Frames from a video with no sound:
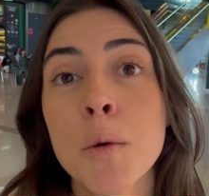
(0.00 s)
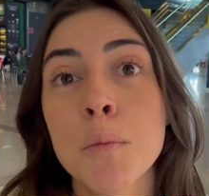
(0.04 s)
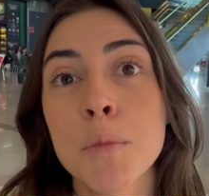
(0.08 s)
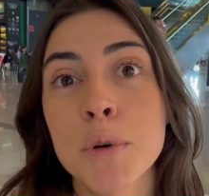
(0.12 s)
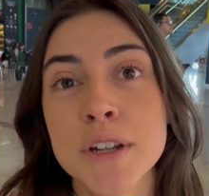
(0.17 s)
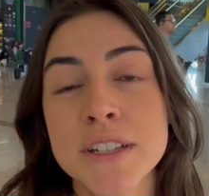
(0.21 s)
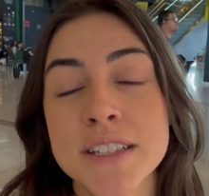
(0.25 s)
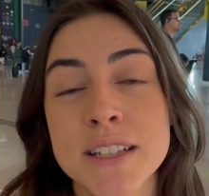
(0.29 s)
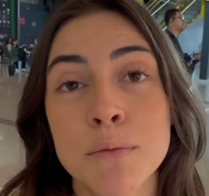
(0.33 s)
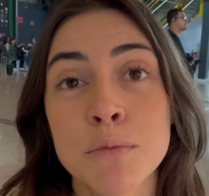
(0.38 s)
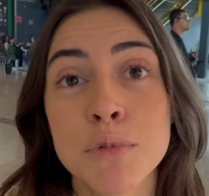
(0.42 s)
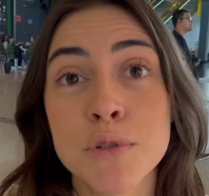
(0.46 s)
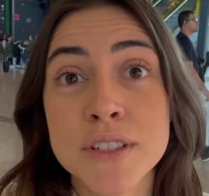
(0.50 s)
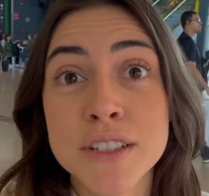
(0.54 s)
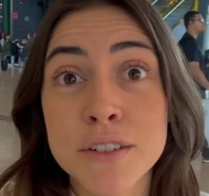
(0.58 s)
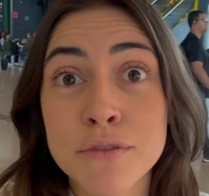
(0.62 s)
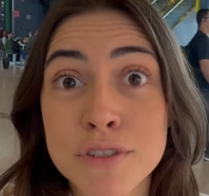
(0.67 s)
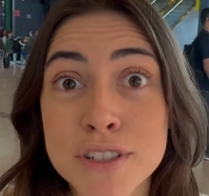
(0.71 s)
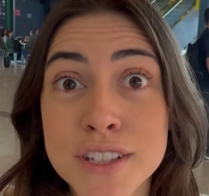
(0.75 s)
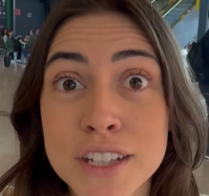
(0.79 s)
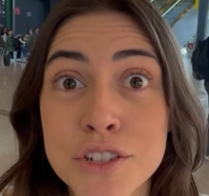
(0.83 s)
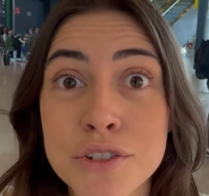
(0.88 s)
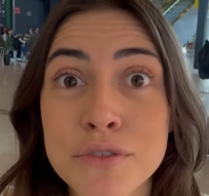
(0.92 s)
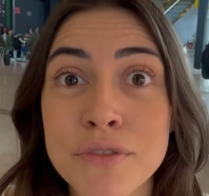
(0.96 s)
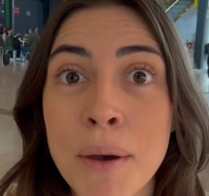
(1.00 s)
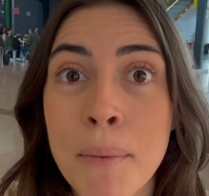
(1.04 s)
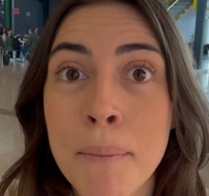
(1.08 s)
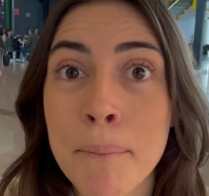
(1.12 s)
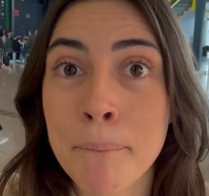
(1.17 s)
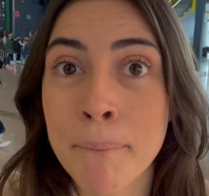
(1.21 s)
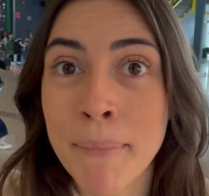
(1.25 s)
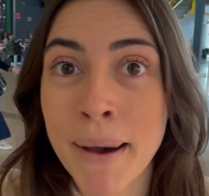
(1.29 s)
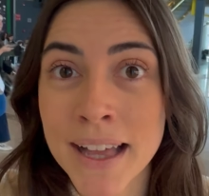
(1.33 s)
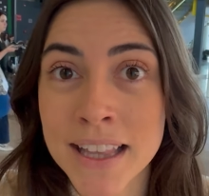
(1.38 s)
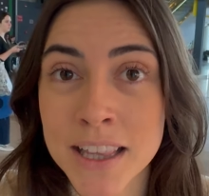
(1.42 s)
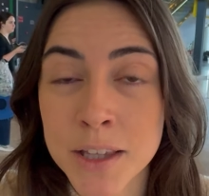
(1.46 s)
Por exemplo, se você tiver
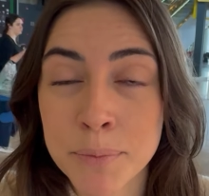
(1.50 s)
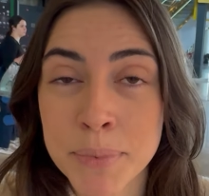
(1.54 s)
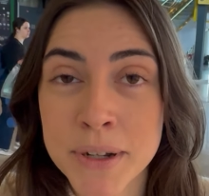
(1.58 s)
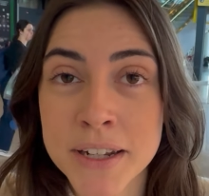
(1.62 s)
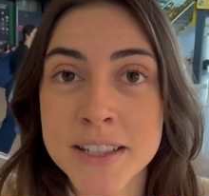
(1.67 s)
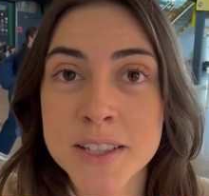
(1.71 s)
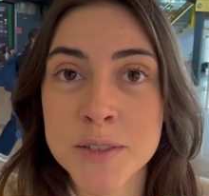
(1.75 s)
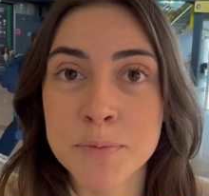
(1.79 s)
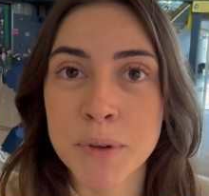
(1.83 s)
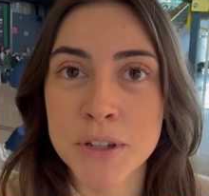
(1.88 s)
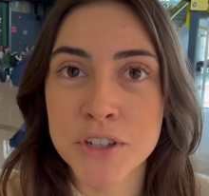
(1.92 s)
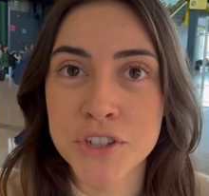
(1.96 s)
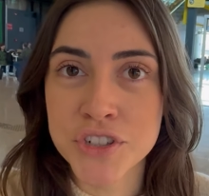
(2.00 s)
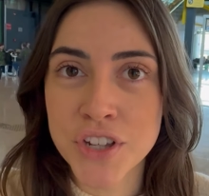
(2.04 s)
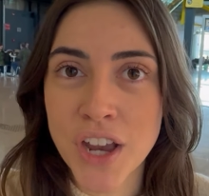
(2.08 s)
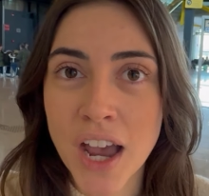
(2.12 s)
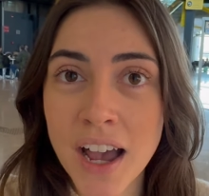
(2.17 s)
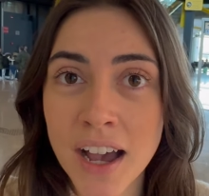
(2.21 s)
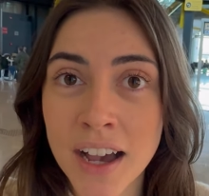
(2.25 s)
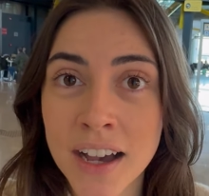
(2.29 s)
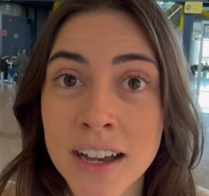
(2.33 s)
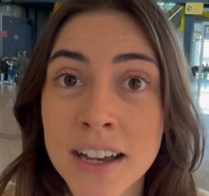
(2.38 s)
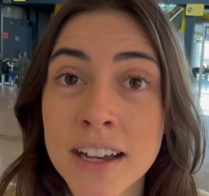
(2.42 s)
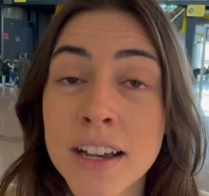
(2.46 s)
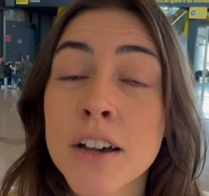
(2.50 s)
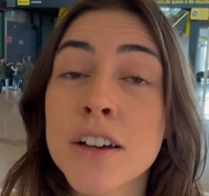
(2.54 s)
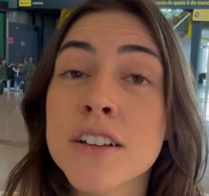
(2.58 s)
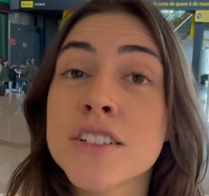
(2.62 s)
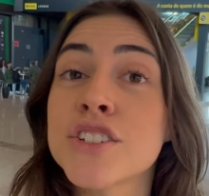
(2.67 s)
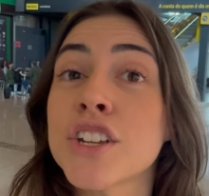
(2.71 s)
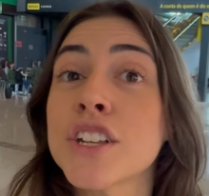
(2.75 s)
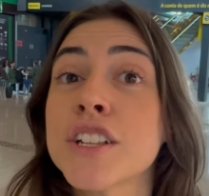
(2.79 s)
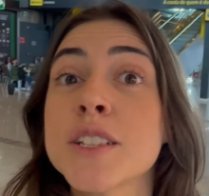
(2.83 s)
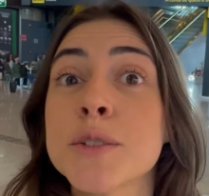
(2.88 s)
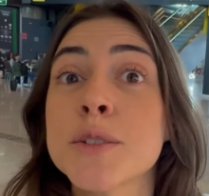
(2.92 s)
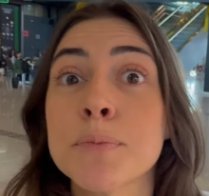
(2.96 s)
mala para despachar,
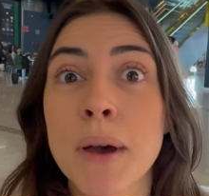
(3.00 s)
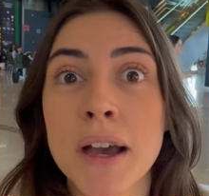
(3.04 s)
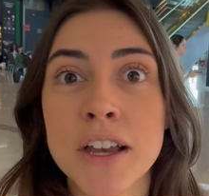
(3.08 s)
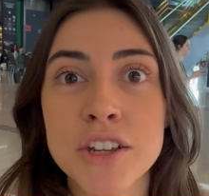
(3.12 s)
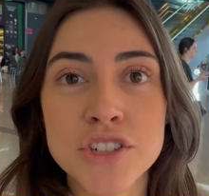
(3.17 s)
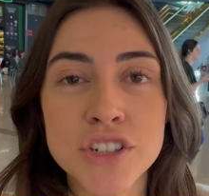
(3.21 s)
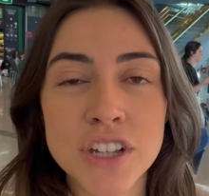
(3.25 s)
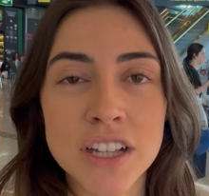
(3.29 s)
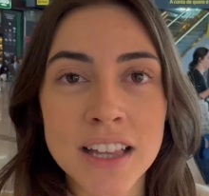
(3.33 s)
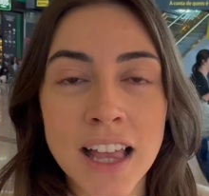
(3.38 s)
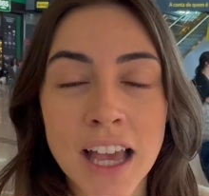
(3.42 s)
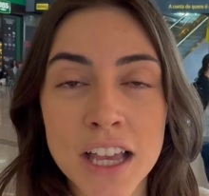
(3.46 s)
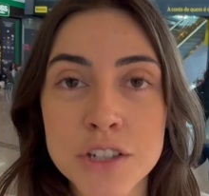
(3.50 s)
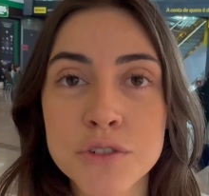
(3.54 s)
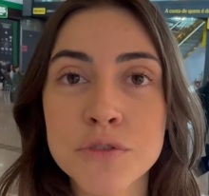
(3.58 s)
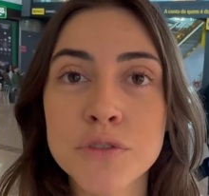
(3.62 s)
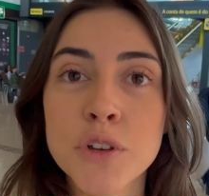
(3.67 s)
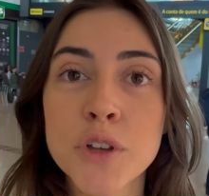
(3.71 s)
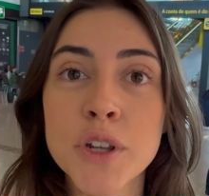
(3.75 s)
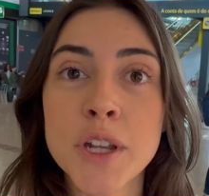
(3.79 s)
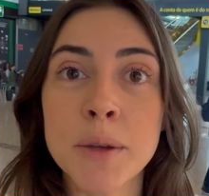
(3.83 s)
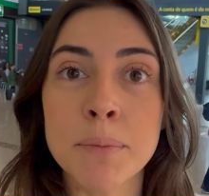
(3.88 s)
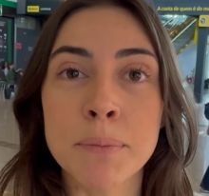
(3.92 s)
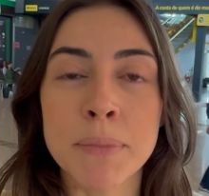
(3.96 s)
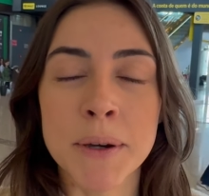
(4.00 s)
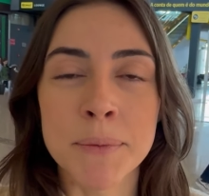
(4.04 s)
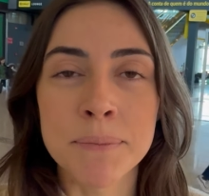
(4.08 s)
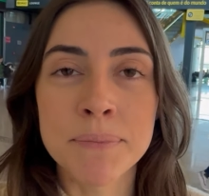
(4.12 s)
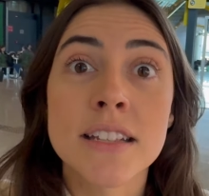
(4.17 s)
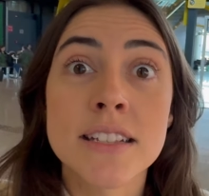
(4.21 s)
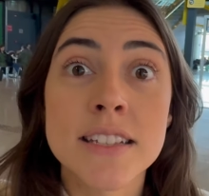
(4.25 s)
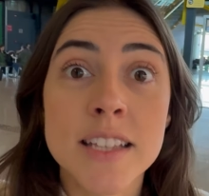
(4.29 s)
já despacha lá de Floripa.